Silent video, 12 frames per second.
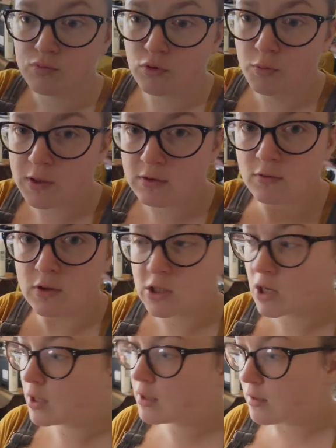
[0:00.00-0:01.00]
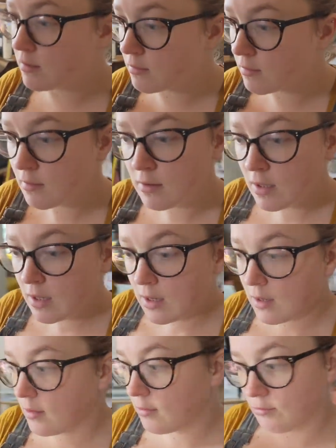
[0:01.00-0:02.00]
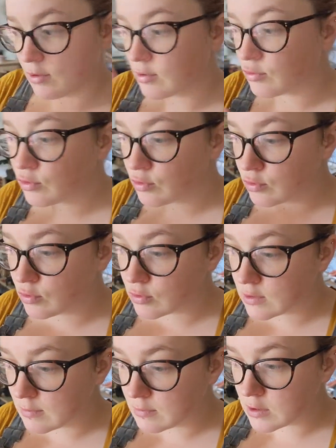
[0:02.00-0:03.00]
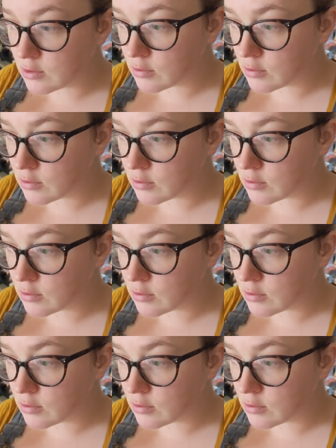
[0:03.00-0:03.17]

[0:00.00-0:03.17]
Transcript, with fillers: pour présenter chaque kit. Euh, voilà, toutes ces petites